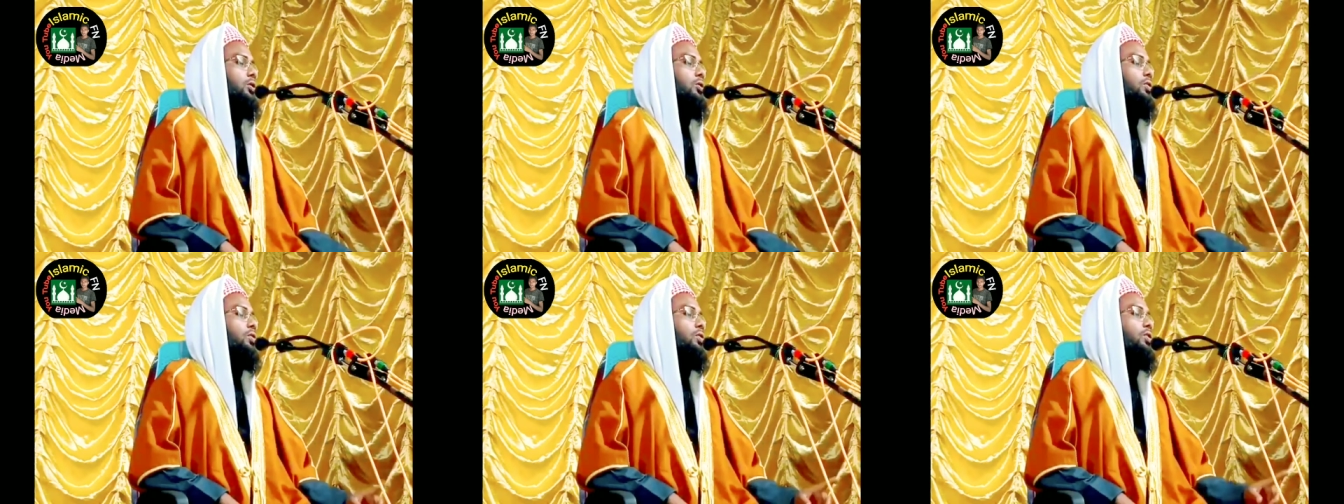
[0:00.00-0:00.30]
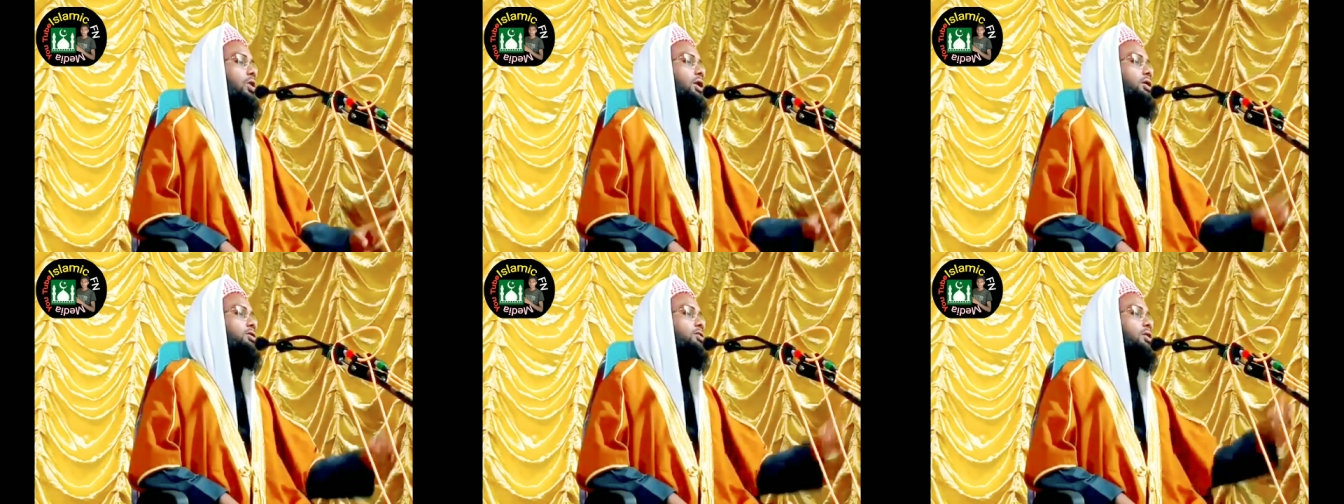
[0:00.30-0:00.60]
কোন
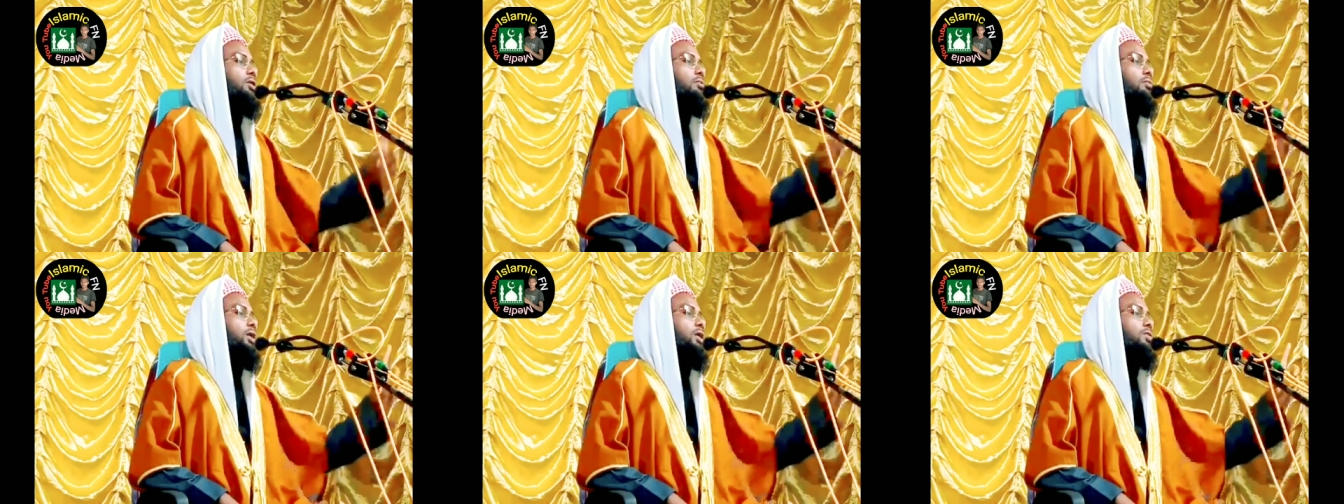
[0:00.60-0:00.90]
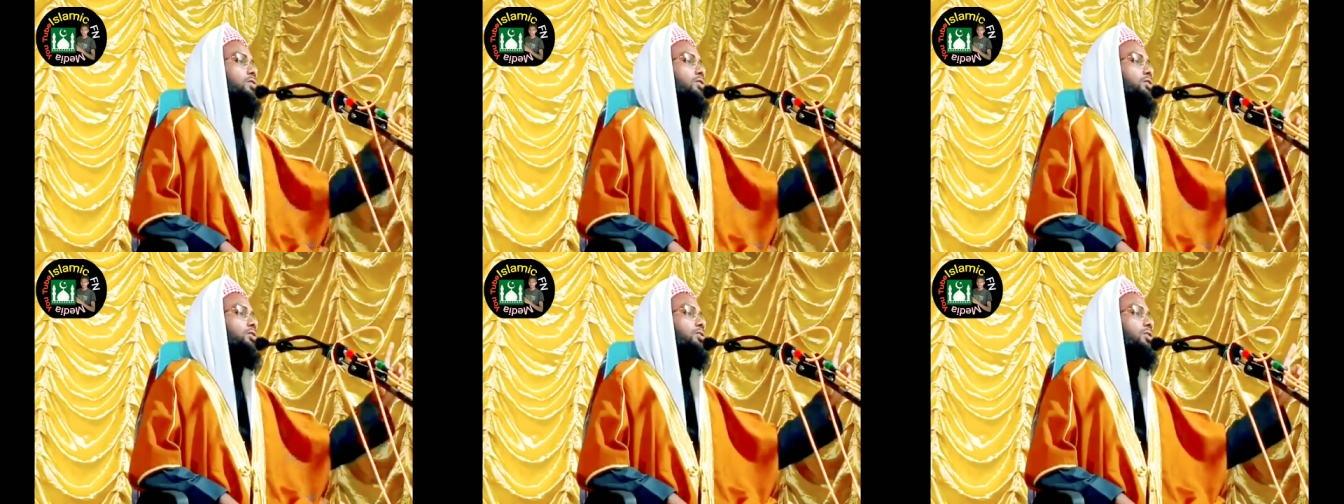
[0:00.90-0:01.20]
একজন
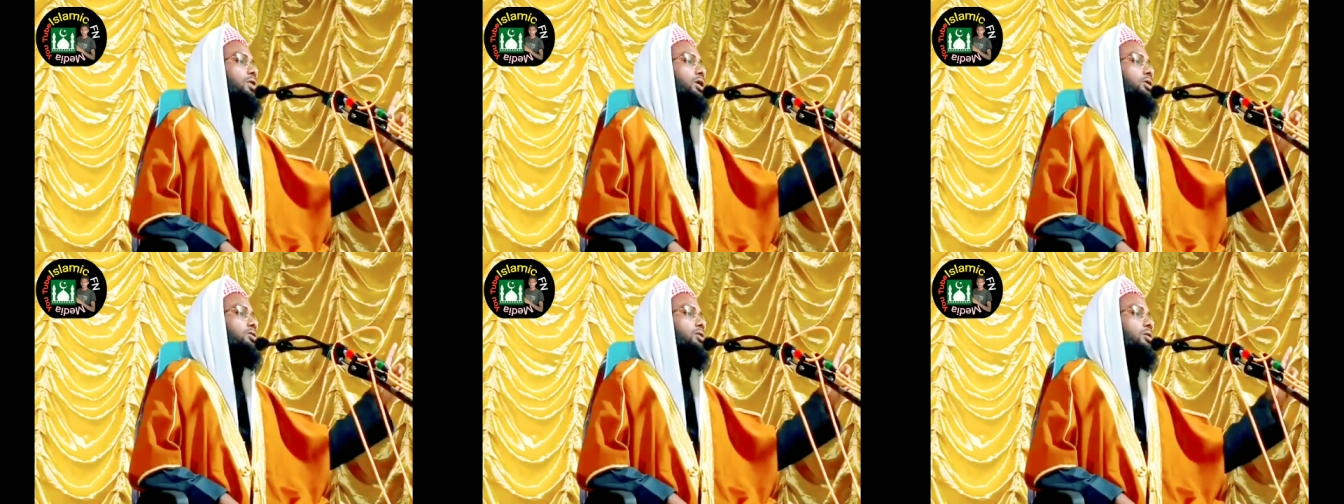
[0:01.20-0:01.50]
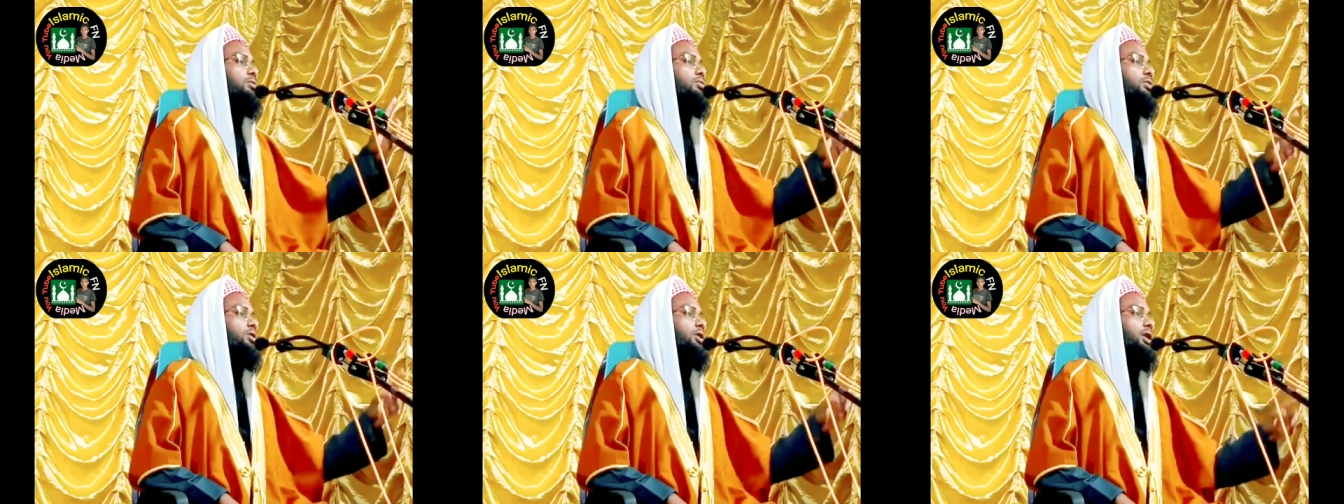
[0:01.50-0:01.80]
মানুষ কোন
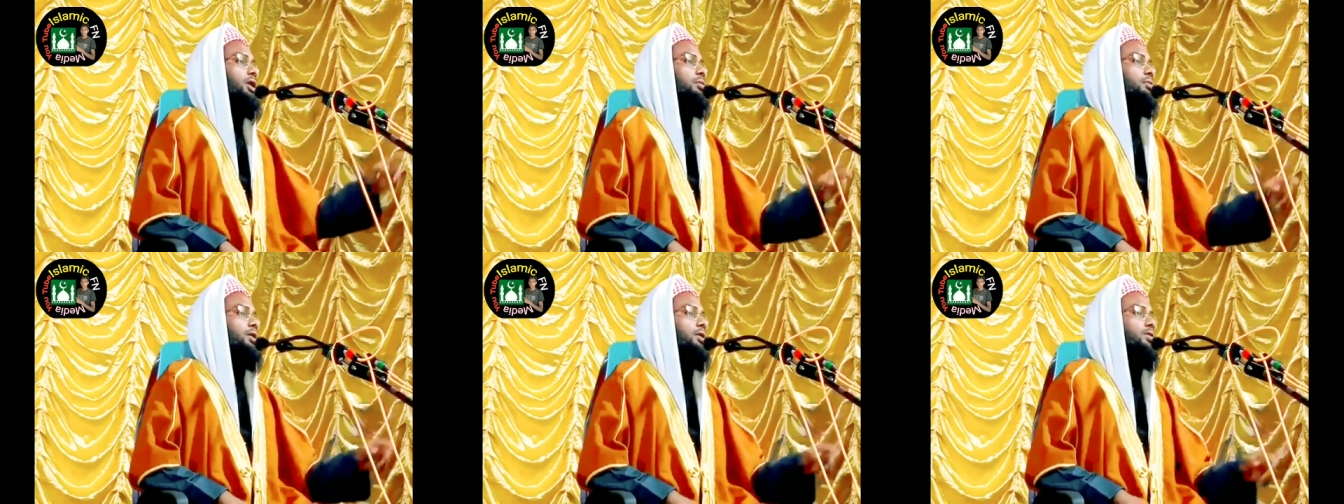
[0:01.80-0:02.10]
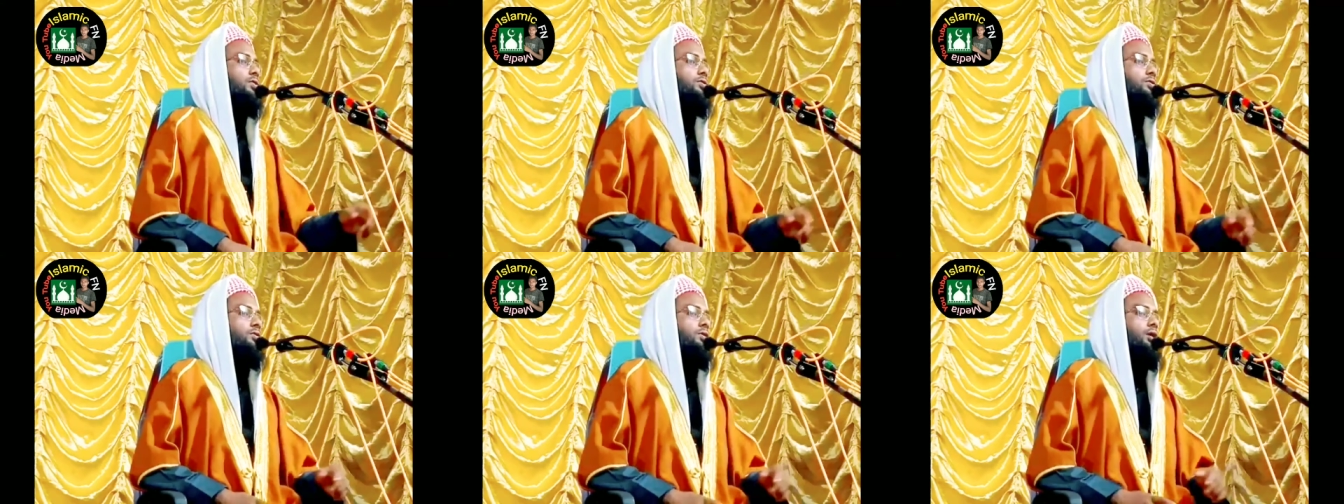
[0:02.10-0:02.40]
একজন মহিলা
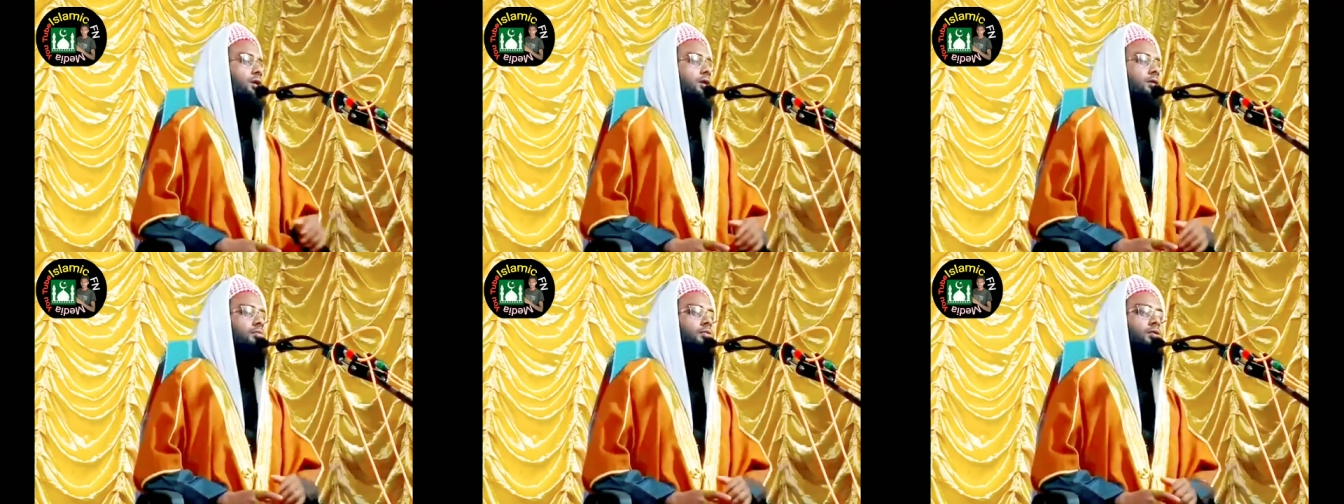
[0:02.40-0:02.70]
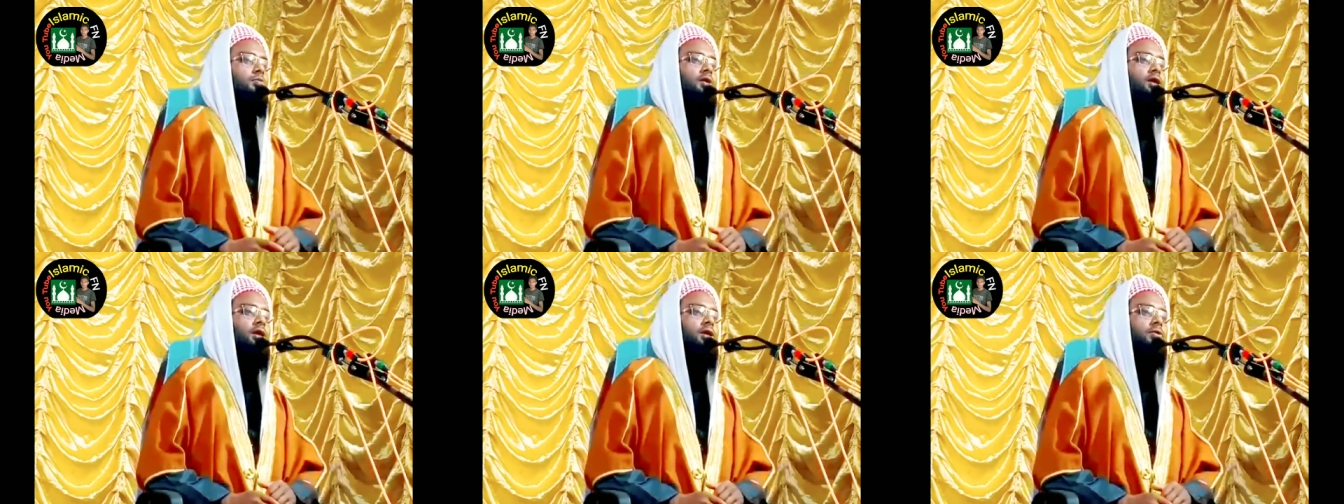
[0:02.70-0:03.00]
মানুষ যদি
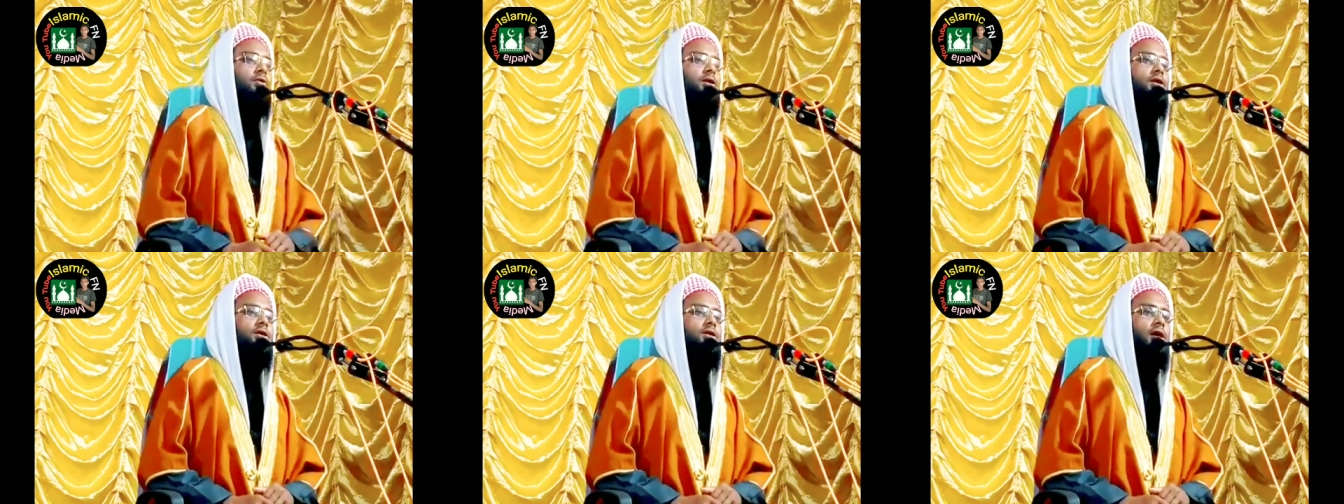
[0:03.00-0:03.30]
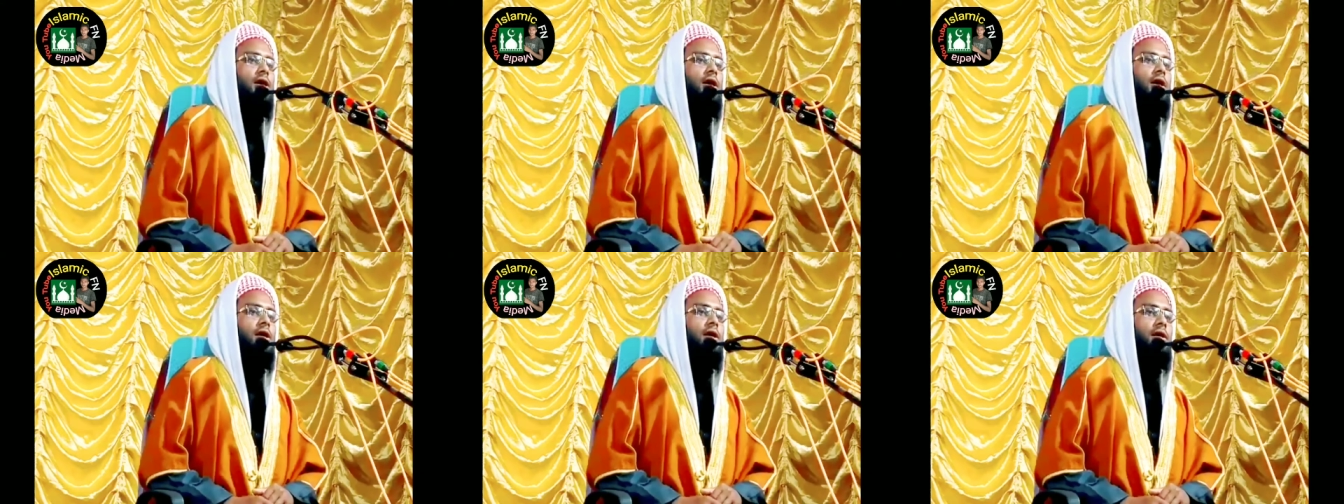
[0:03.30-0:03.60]
মমিনা হয়ে
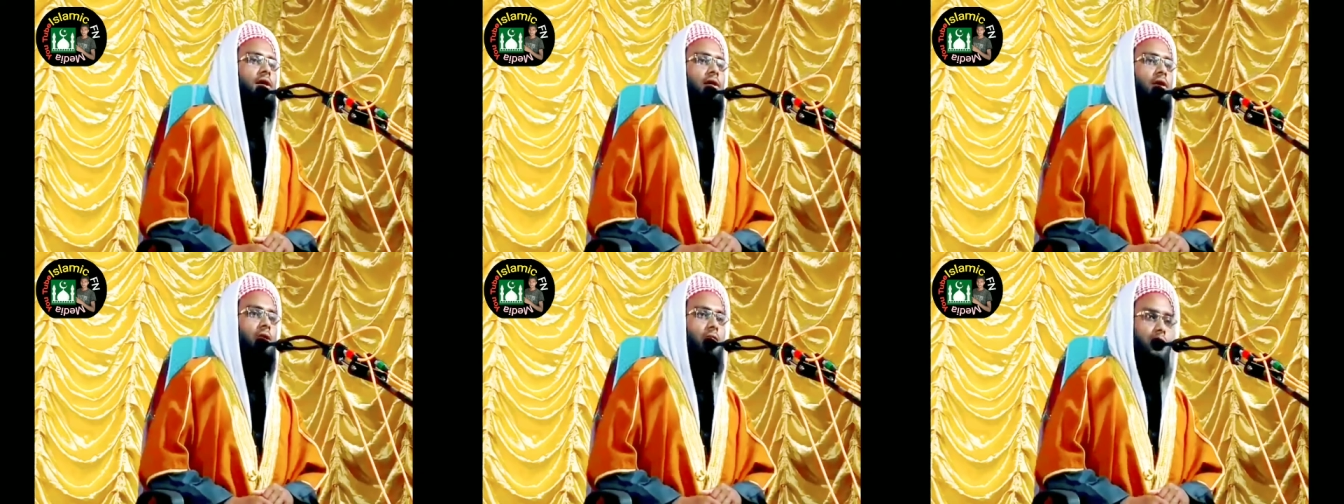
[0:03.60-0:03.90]
যায়